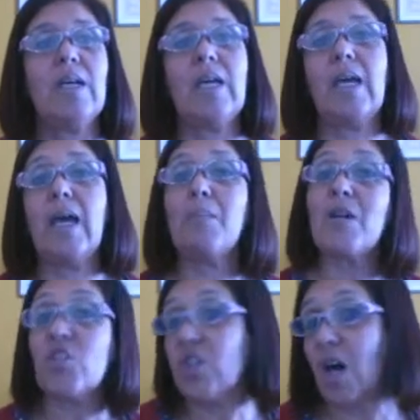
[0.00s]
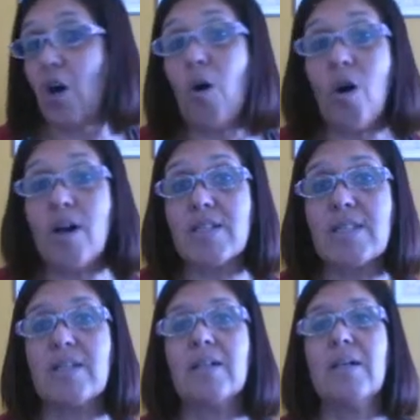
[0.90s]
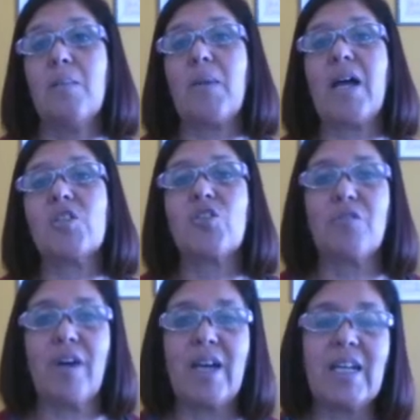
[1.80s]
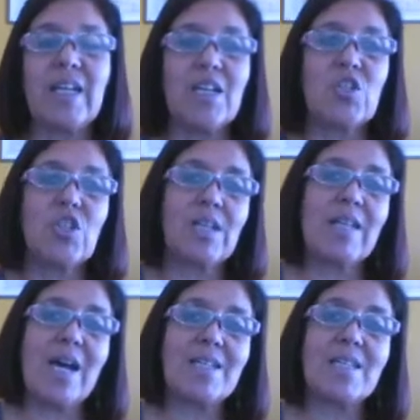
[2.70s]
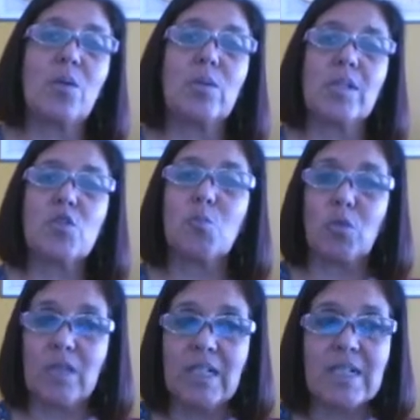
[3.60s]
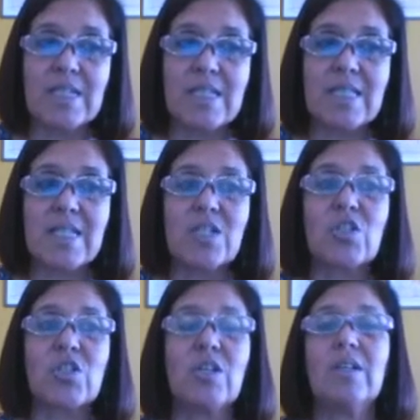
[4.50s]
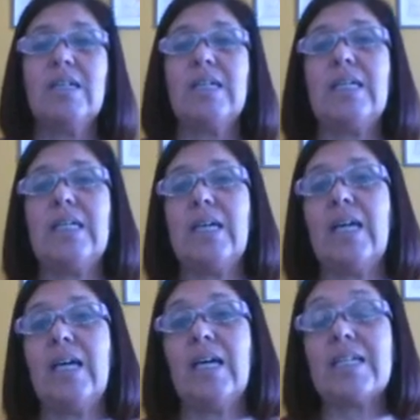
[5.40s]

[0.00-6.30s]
é, a magia rosa para ativar a energia da ação e das mudanças, é,